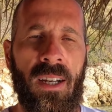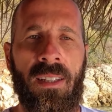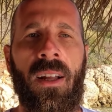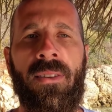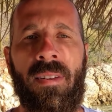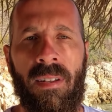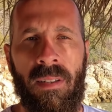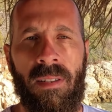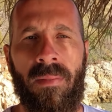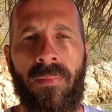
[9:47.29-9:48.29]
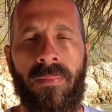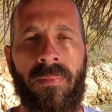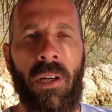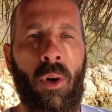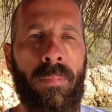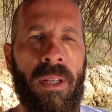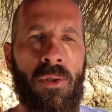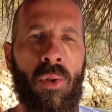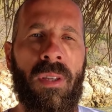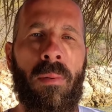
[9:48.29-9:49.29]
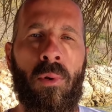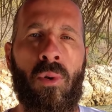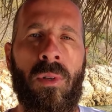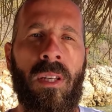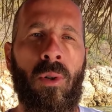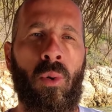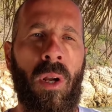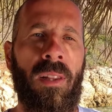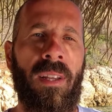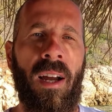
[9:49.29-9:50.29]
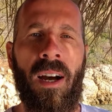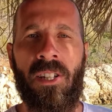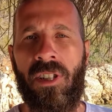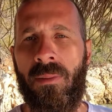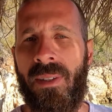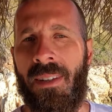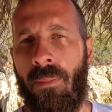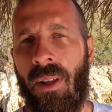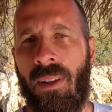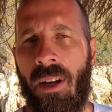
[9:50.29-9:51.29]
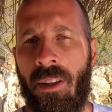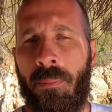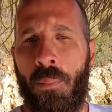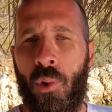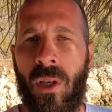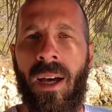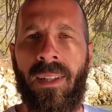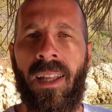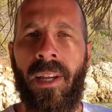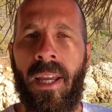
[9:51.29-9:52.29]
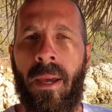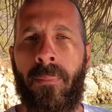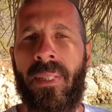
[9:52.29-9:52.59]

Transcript: kayıt altına alır. Dekompresyon tablosundaki kuralları aştığımız zamanlarda bu saatler